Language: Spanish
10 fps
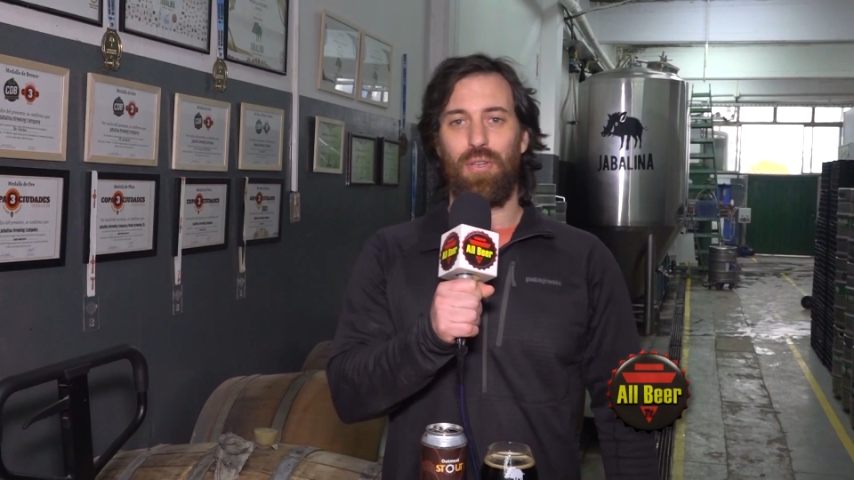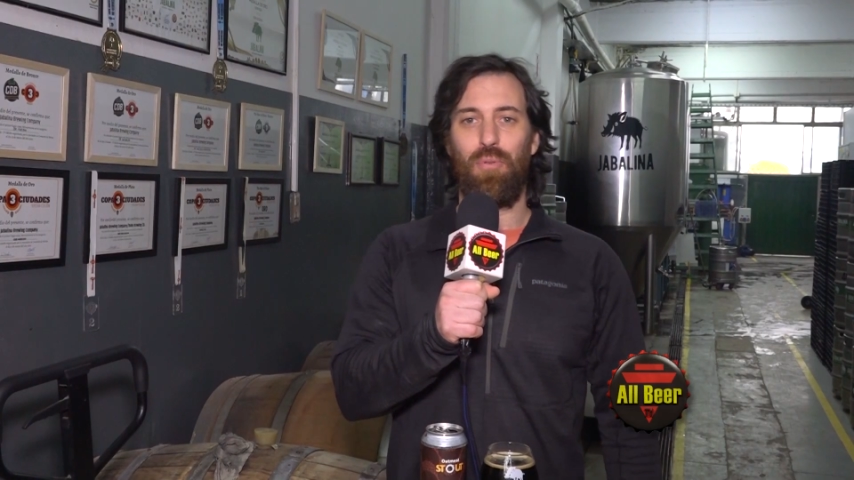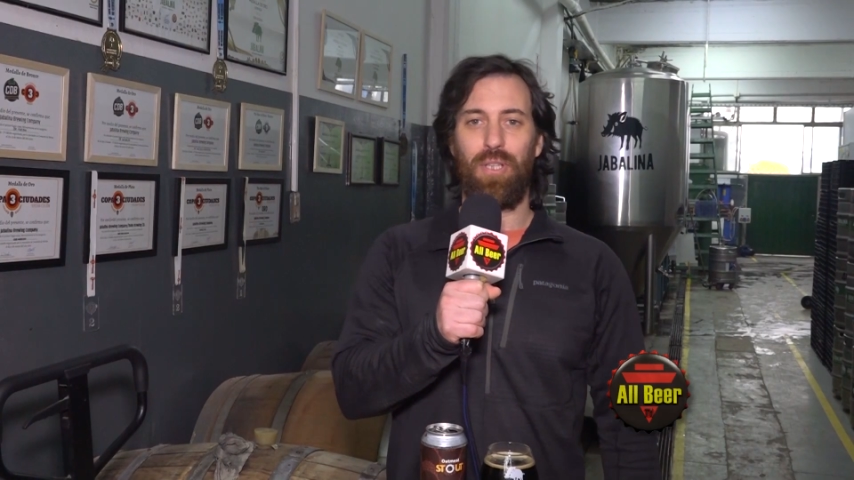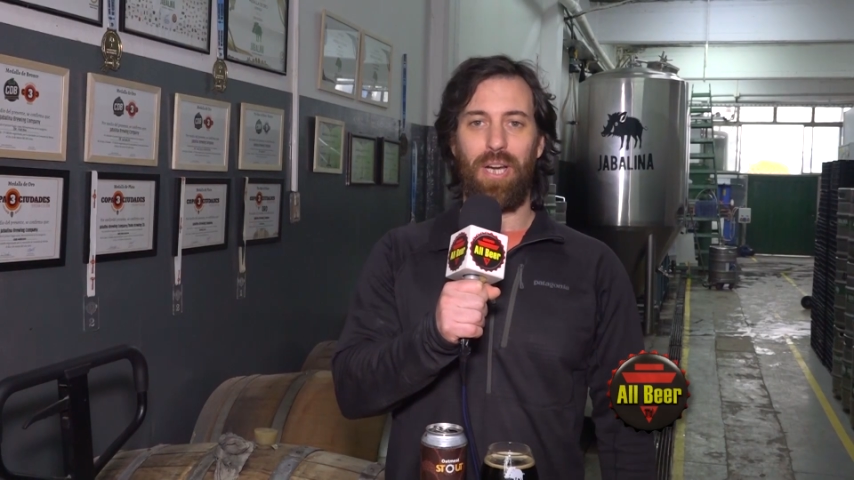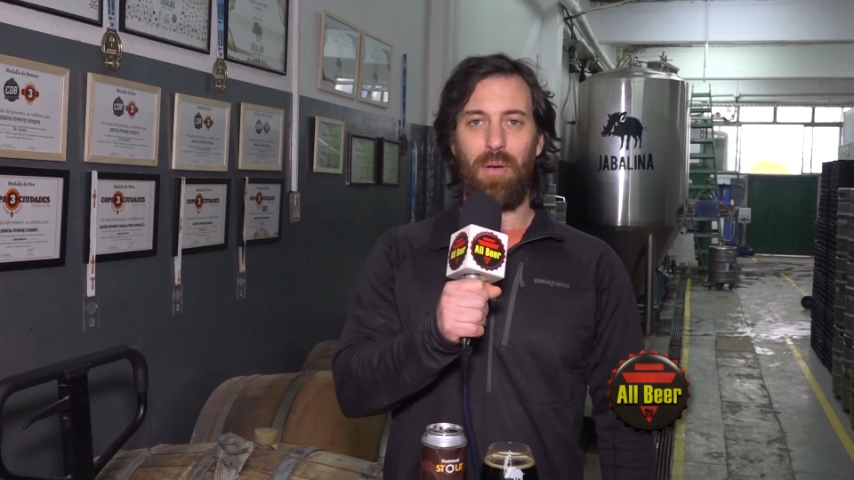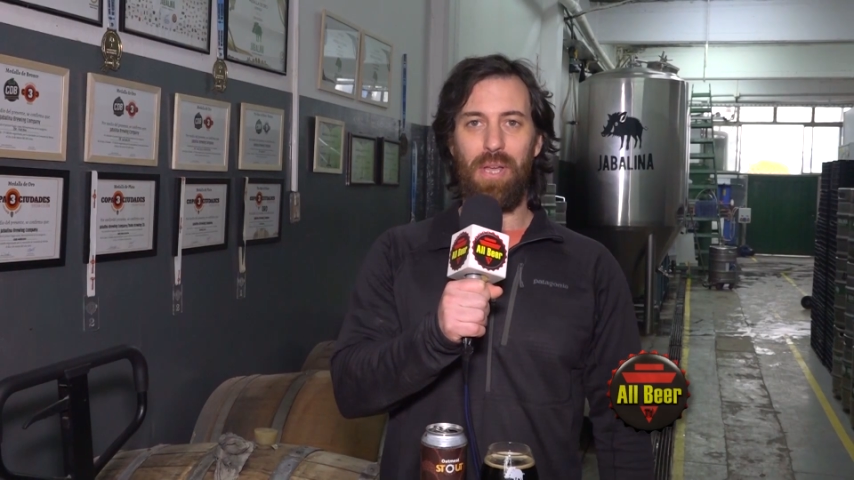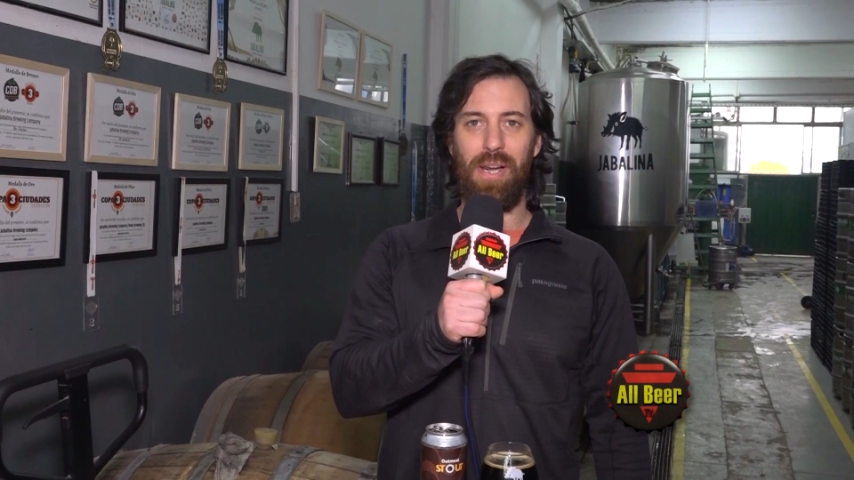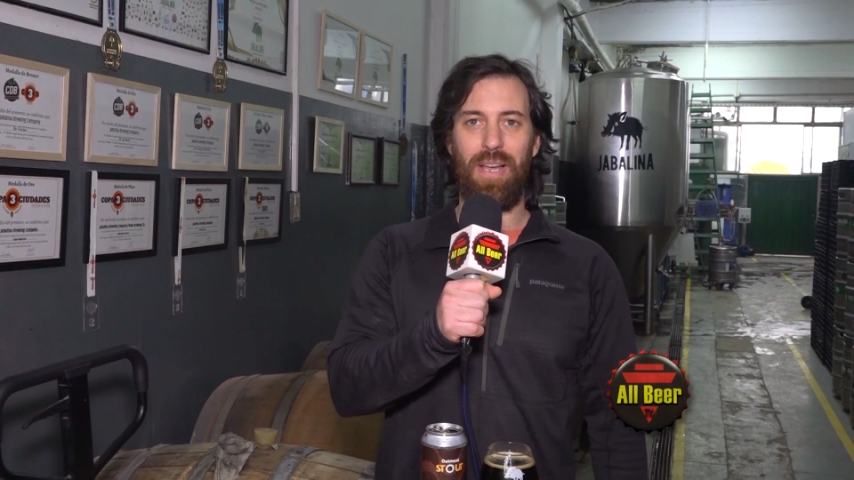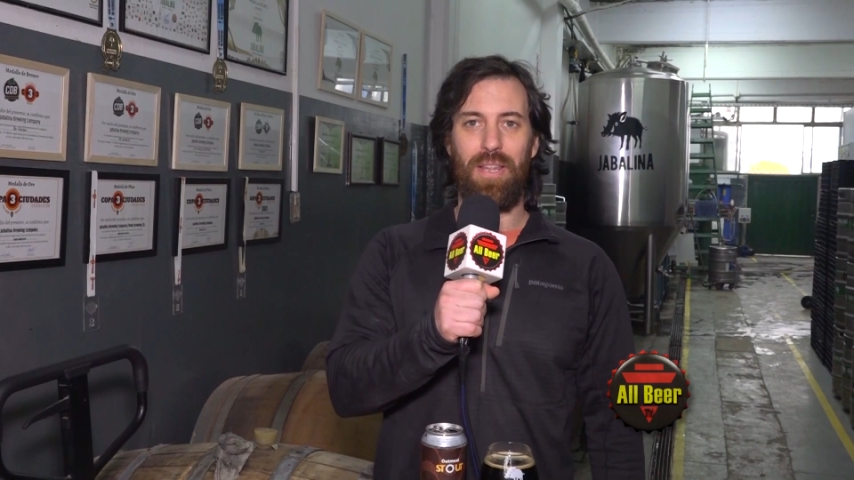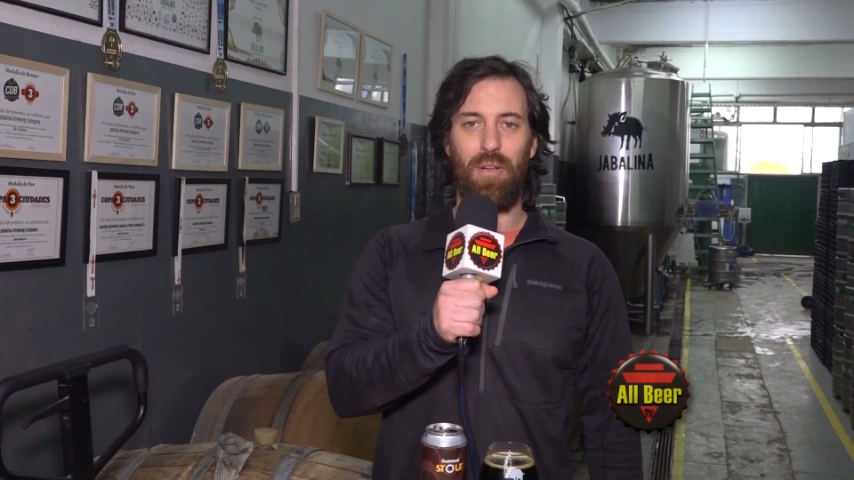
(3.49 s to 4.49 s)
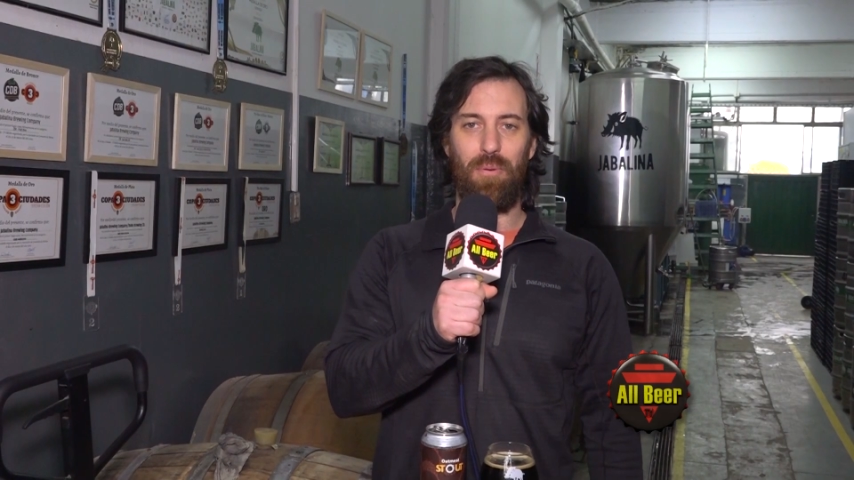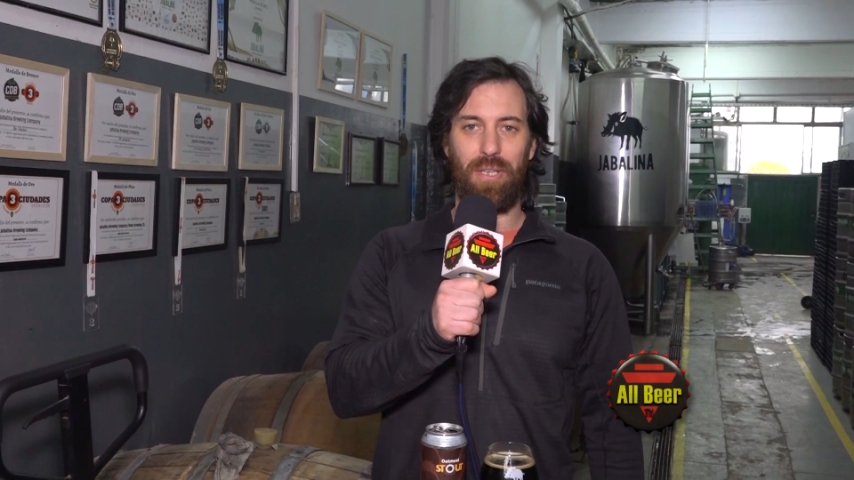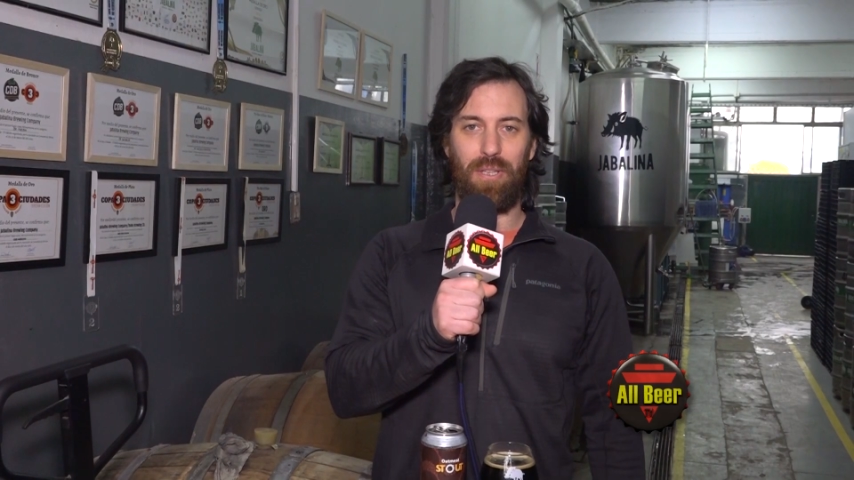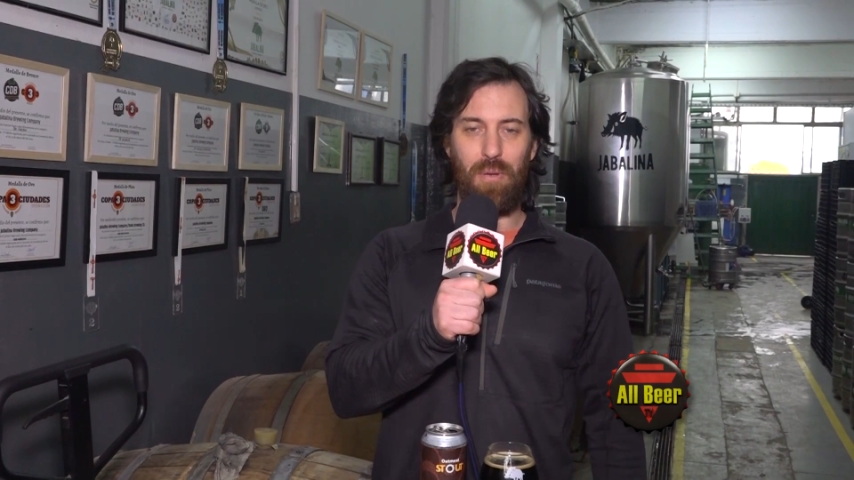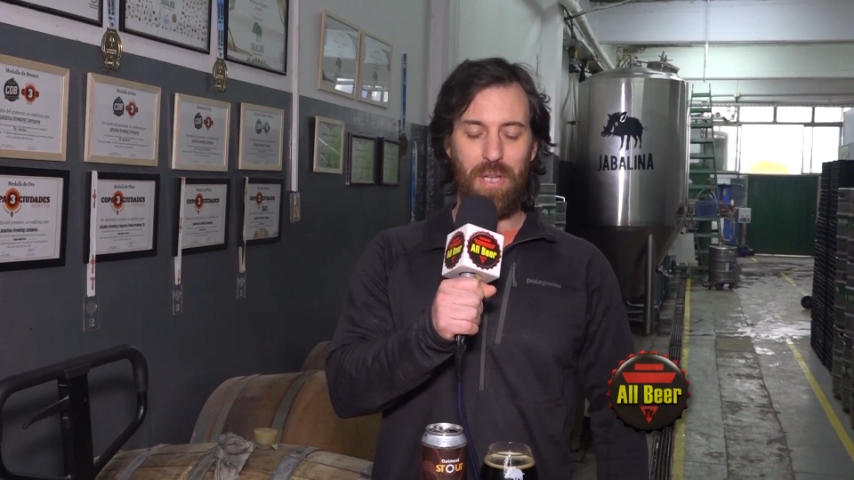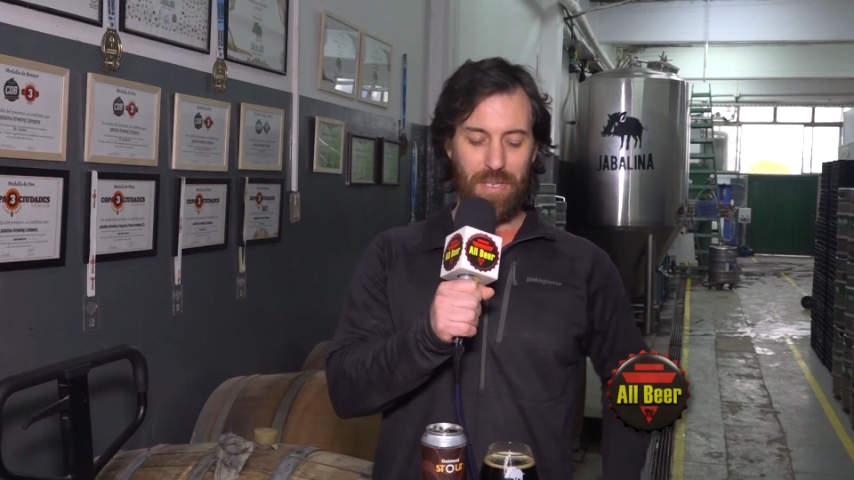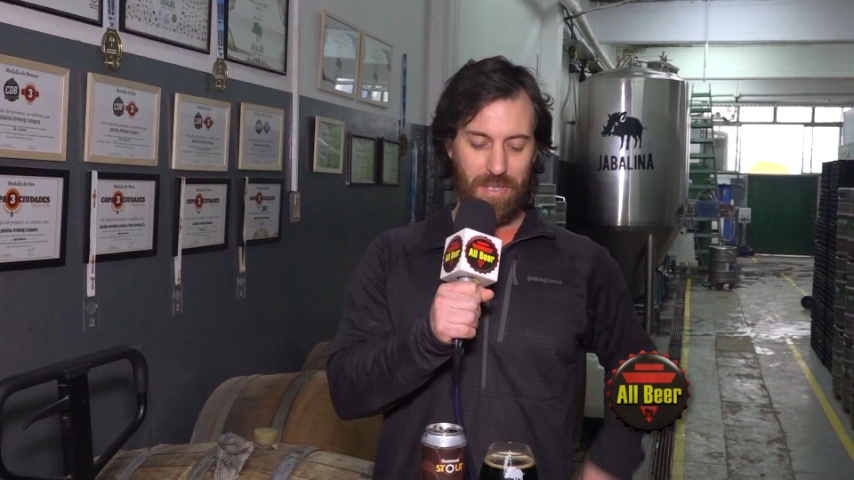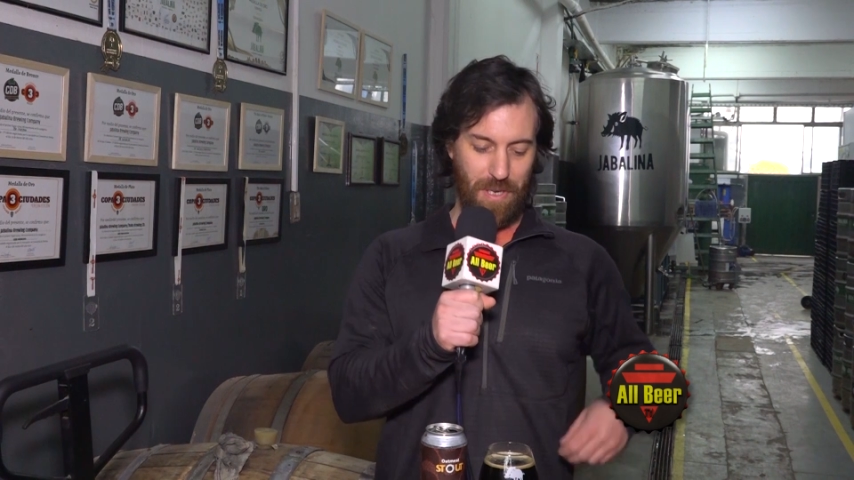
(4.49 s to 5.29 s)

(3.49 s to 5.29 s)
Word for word: Nuestras Birras de Olvier TV